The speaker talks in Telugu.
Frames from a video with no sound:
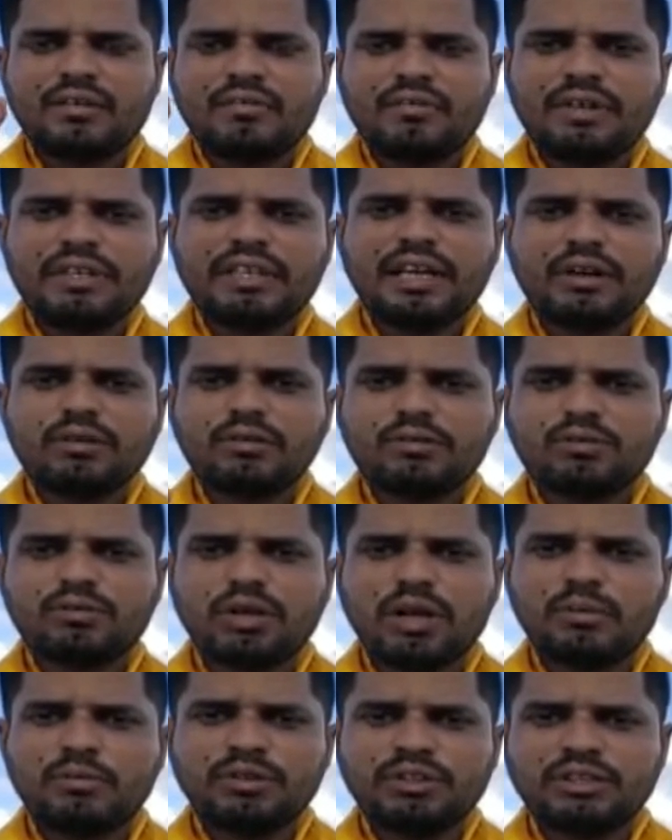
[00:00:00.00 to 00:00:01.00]
విద్యకు
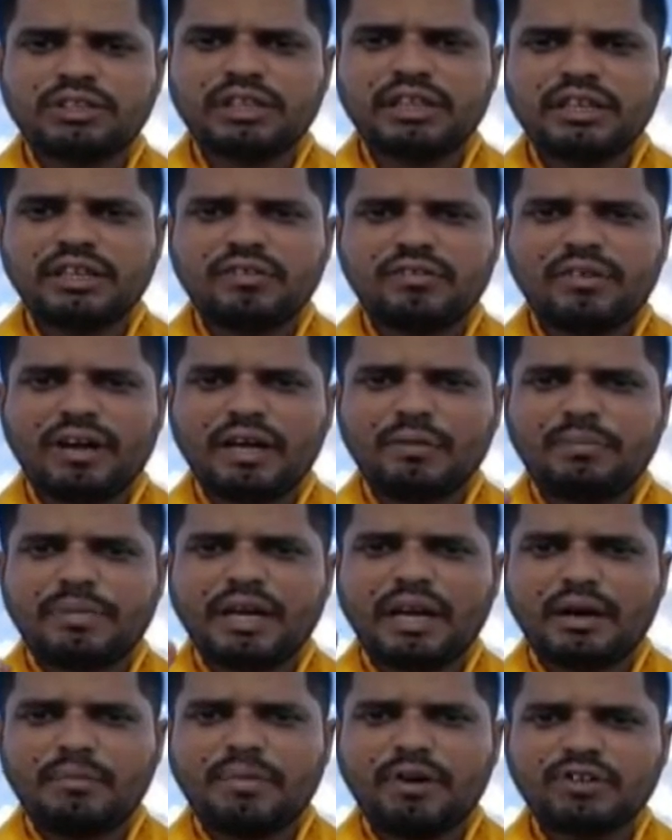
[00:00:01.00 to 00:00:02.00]
దూరం ఉంచి వాళ్ళ
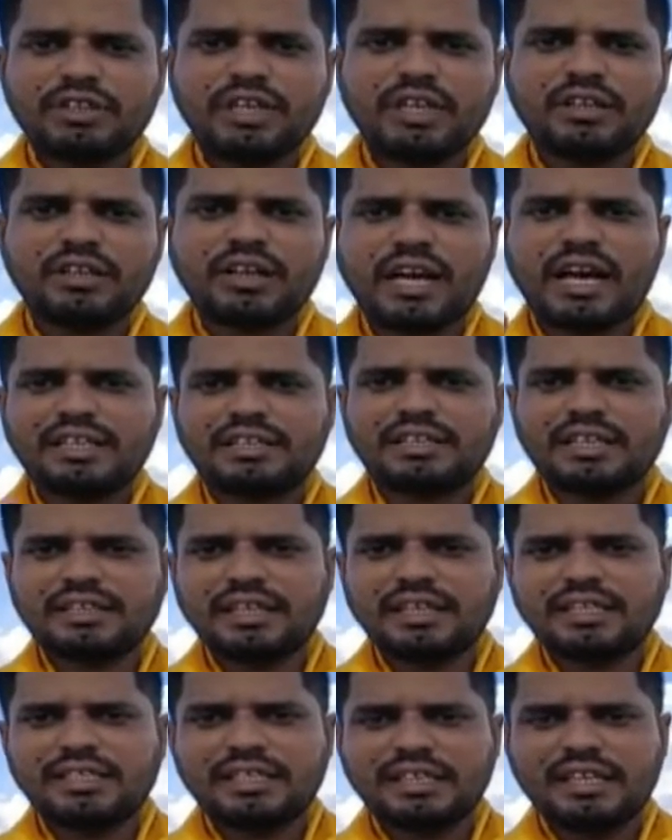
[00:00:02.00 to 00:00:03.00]
పిల్లల భవిష్యత్తును నాశనం
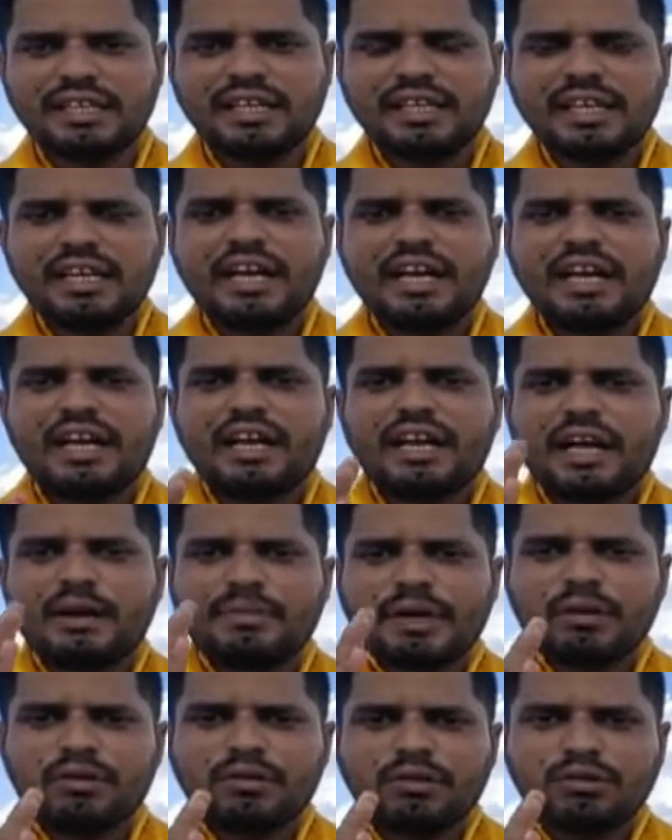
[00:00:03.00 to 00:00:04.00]
చేసి
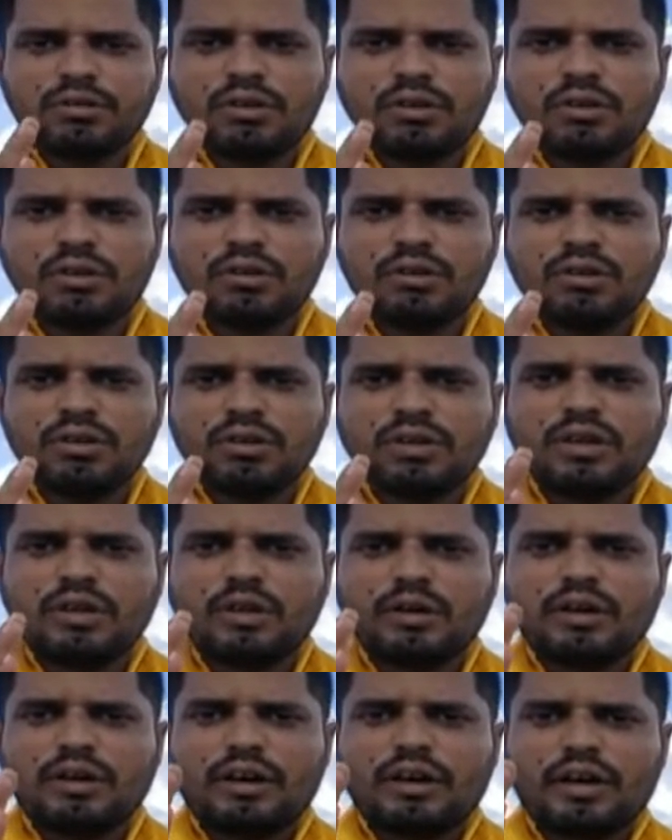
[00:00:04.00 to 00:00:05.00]
రేపటి రోజుల్లో
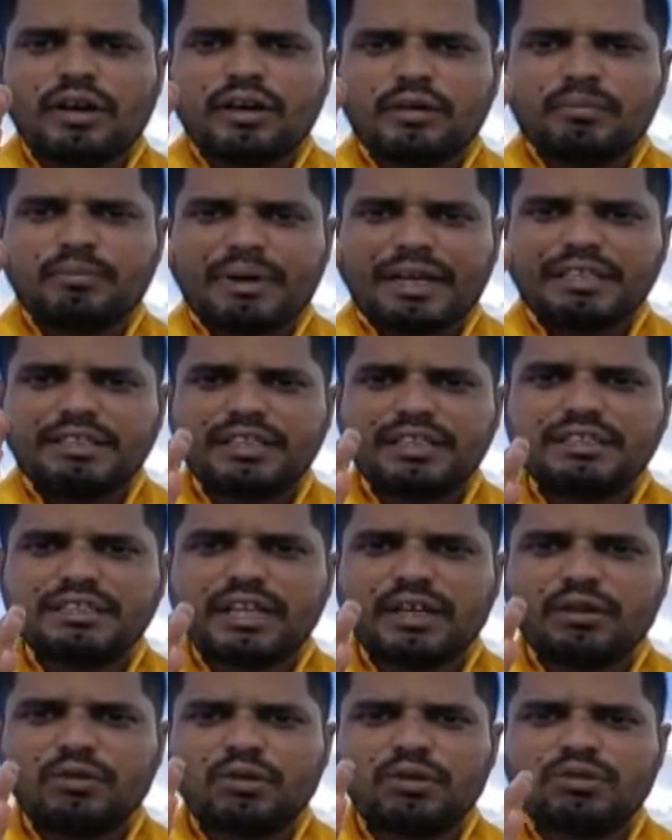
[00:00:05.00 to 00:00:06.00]

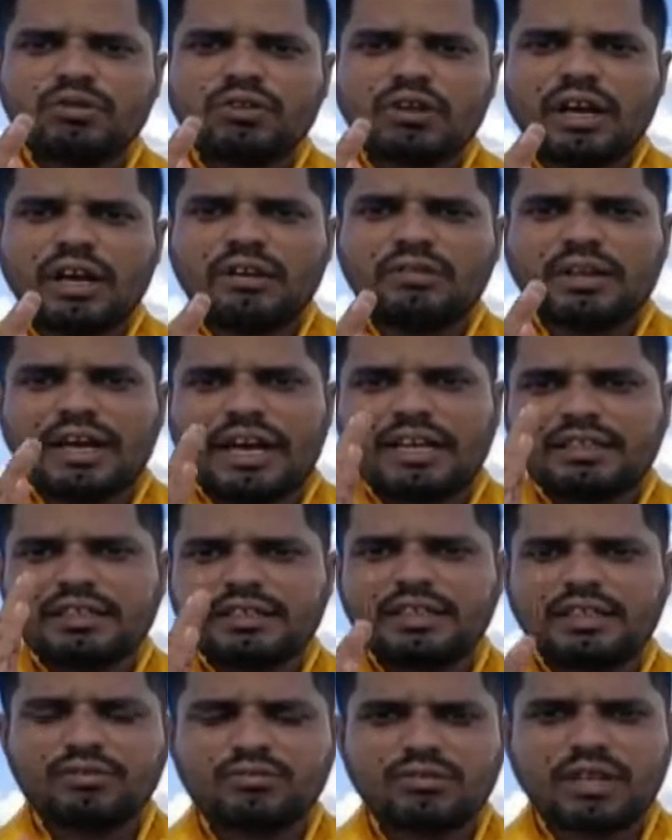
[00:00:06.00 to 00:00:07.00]
ప్రశ్నించే గొంతుకులను
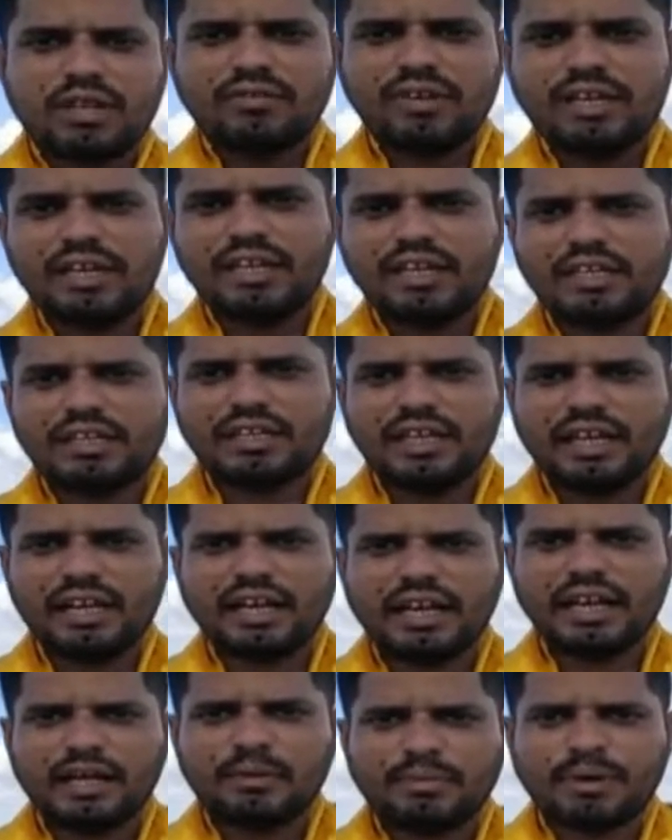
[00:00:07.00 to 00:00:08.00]
నాశనం చేస్తున్నటువంటి ఈ
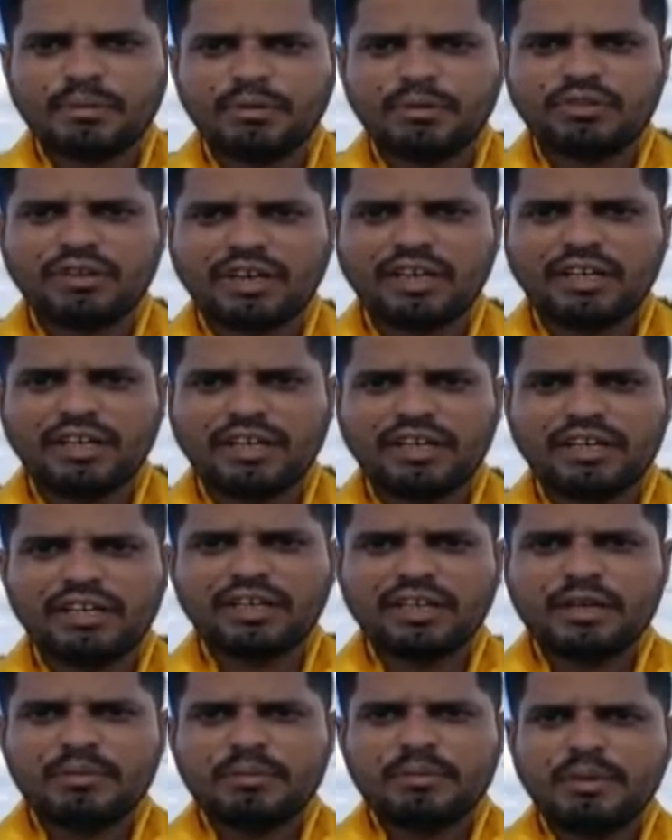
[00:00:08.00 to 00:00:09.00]
తెలంగాణ ప్రభుత్వాన్ని
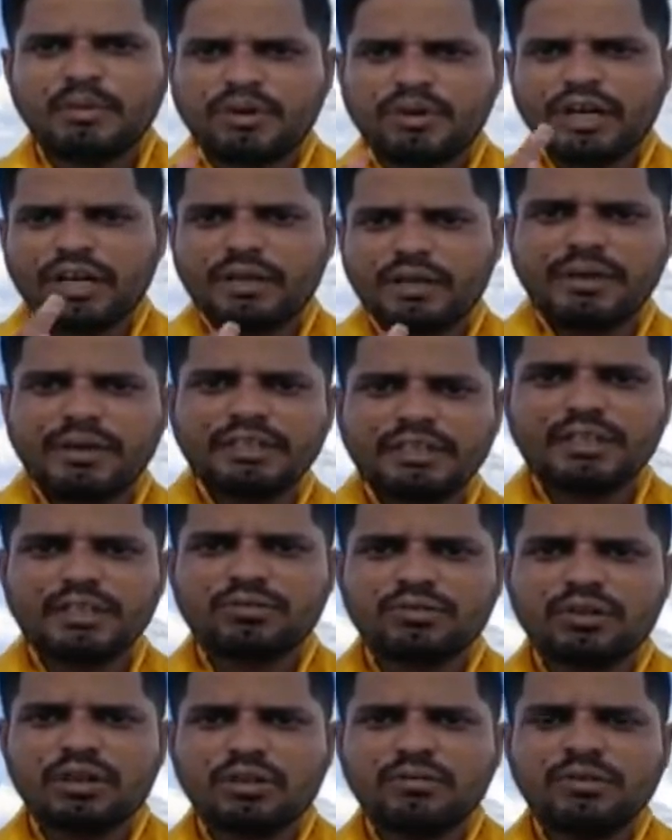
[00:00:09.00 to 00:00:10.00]
మేము ఒకటే డిమాండ్
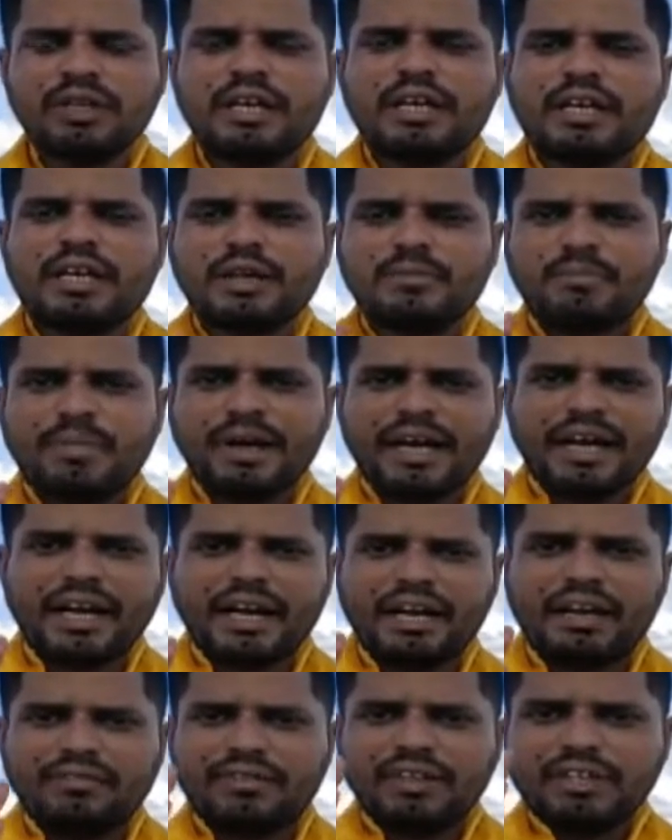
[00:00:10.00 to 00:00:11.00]
చేస్తున్నాం
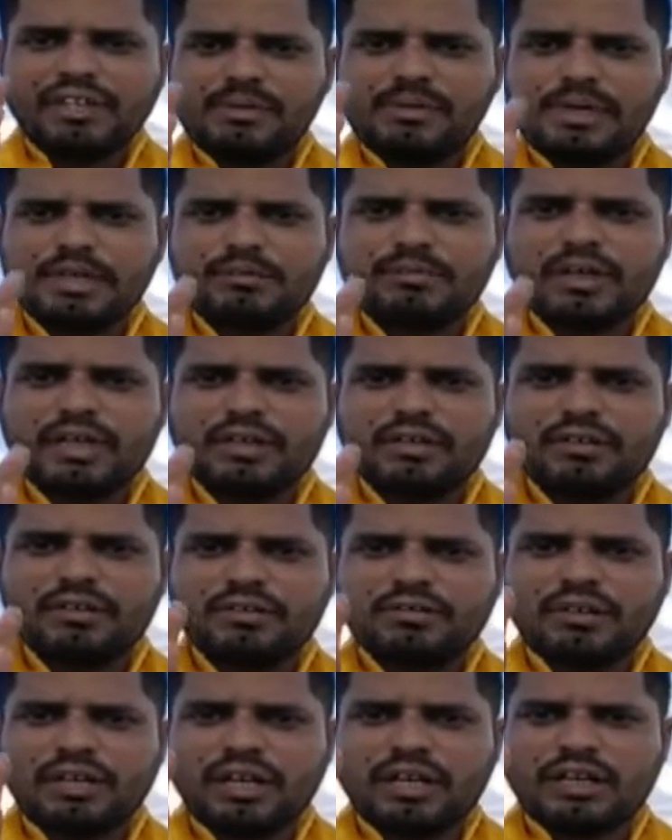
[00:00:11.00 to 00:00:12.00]
ఇప్పటికైనా ఫీజు రిమెర్స్మెంట్
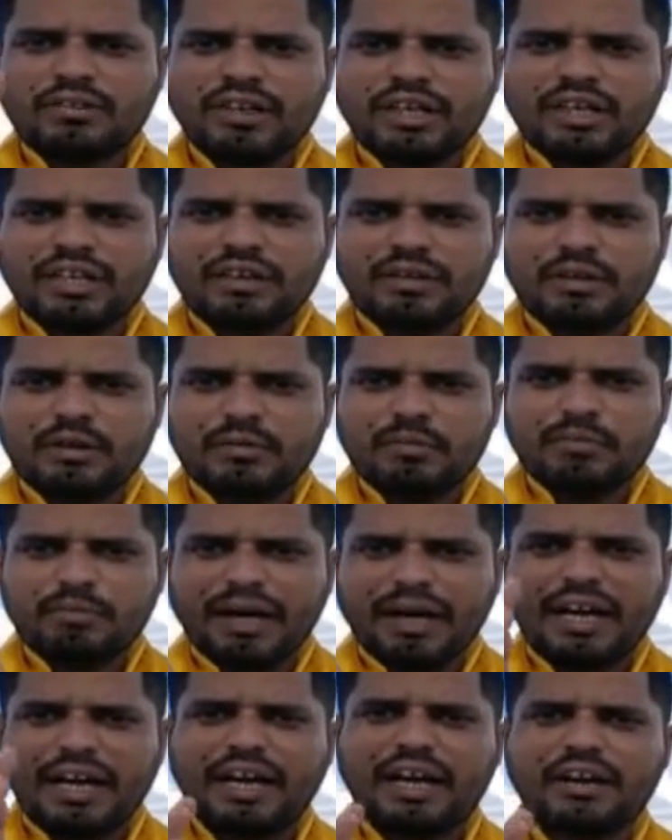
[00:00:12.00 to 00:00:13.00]
ఉన్నటువంటి
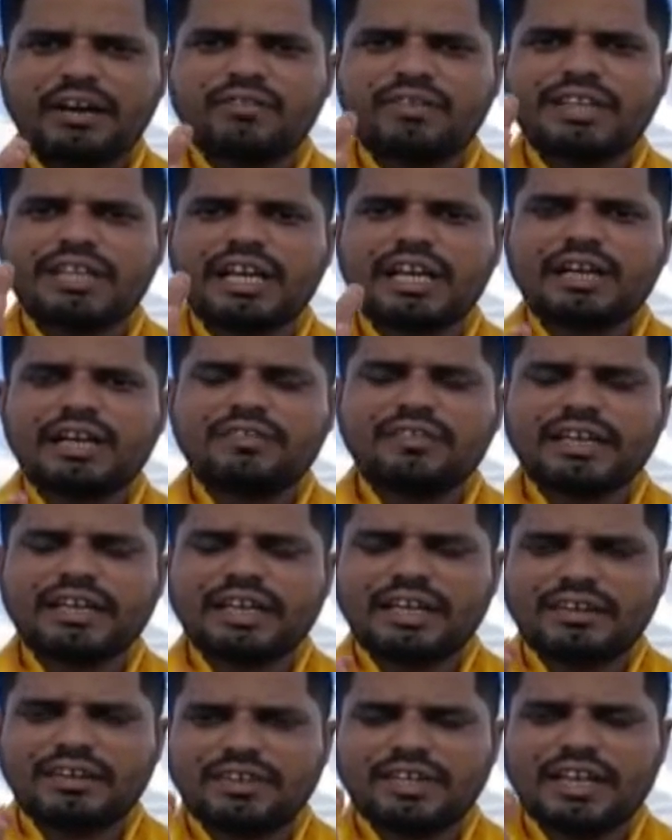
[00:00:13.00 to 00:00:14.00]
బకాయిలను విడుదల
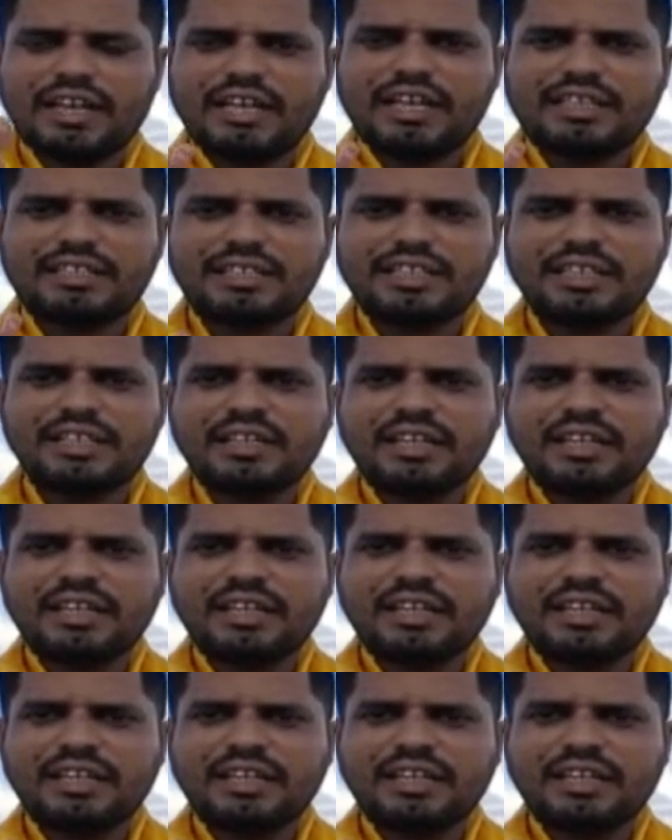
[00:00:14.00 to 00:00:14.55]
వెంటనే విడుదల చేసి